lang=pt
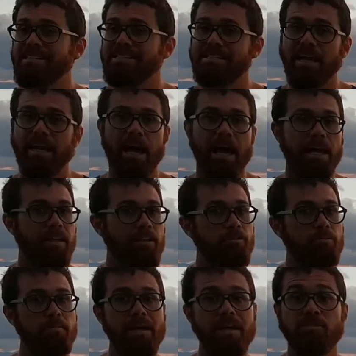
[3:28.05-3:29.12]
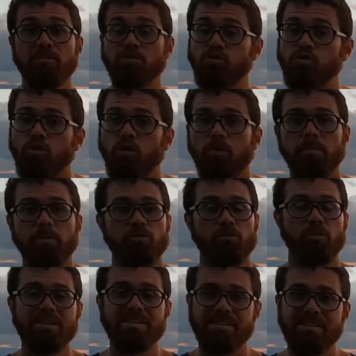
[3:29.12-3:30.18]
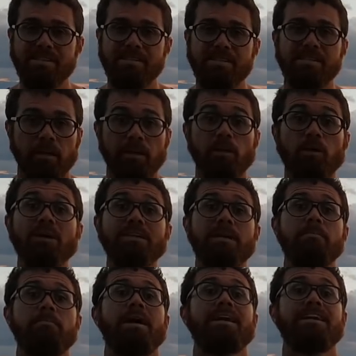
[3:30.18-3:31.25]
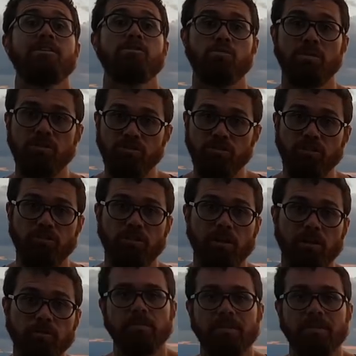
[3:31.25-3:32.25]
saladas, peixes, sopas, coisas assim que não atrapalhem a sua digestão.